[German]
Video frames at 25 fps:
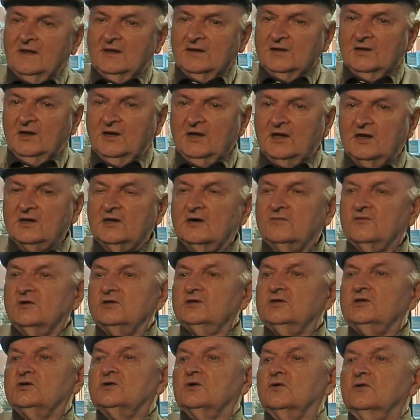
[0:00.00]
Naja, da
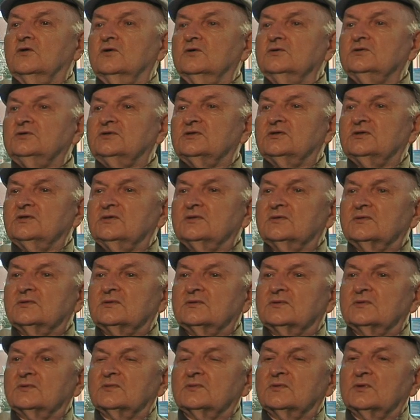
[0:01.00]
wurde ich groß
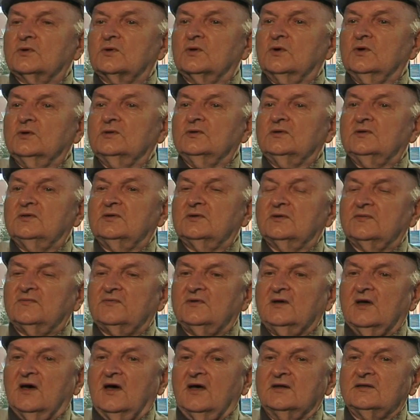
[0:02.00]
und
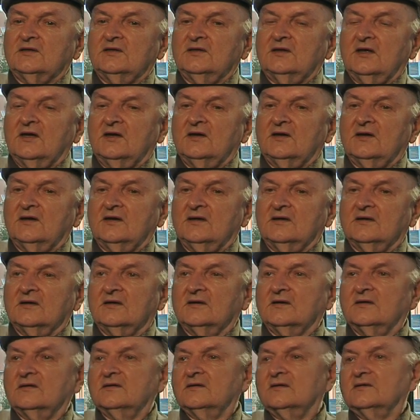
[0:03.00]
wir hatten dann
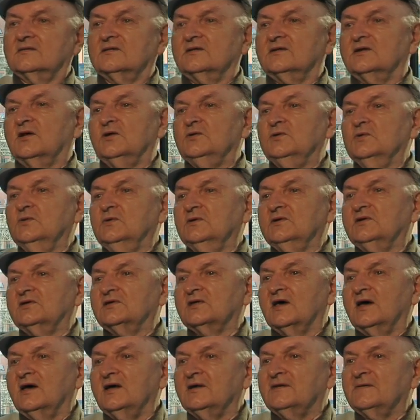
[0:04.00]
äh, in der
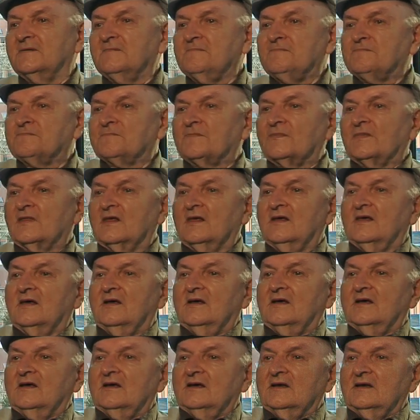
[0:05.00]
Jugendzeit
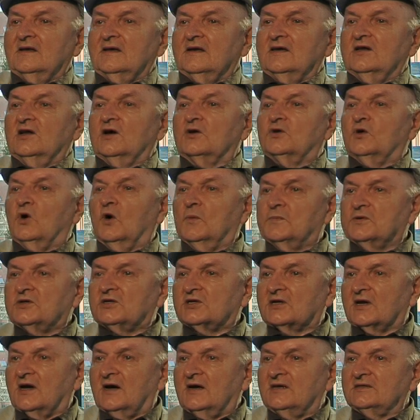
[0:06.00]
in der
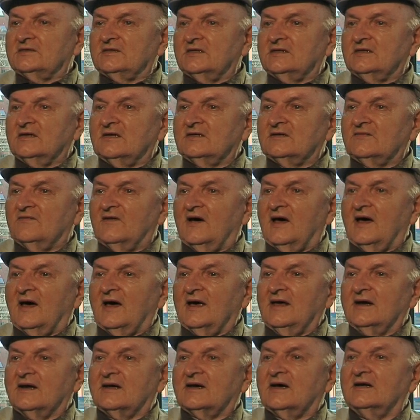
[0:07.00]
Kruppstraße, das war
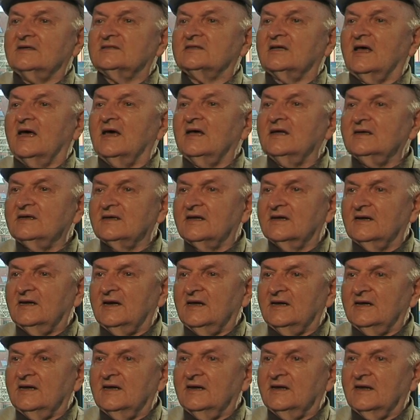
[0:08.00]
ein
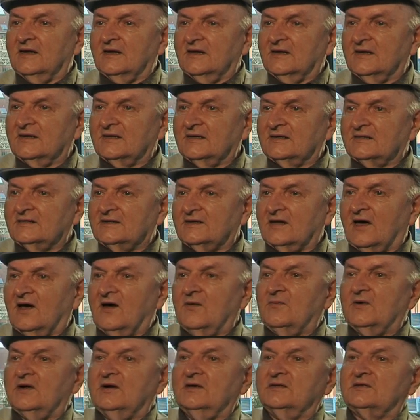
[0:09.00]
Kaserngelände.
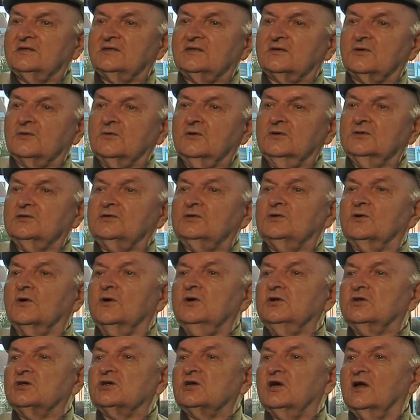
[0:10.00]
Damals
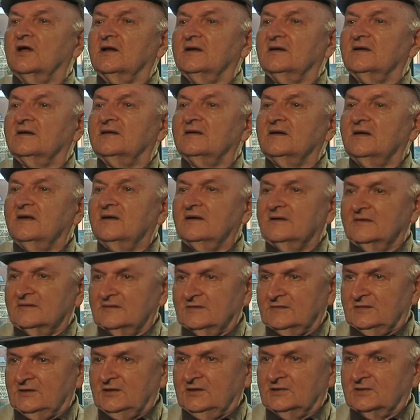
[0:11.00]
Großdeutschland
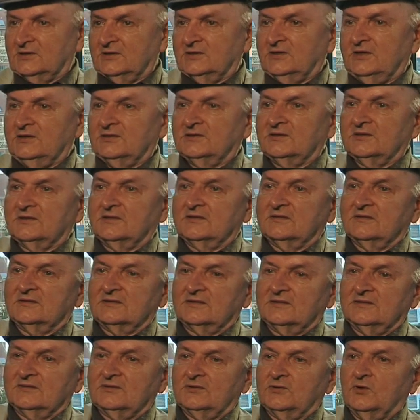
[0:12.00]
diese,
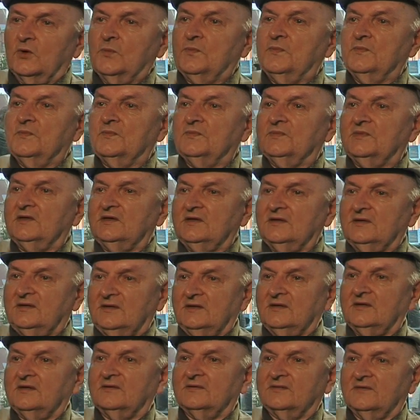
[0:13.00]
diese äh, Truppen, die,
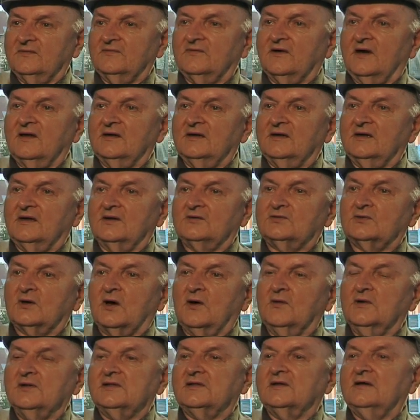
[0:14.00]
die waren da zu
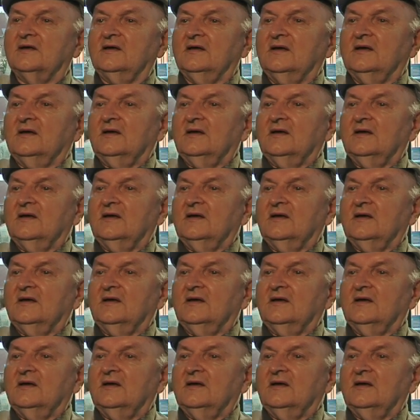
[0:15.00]
Hause.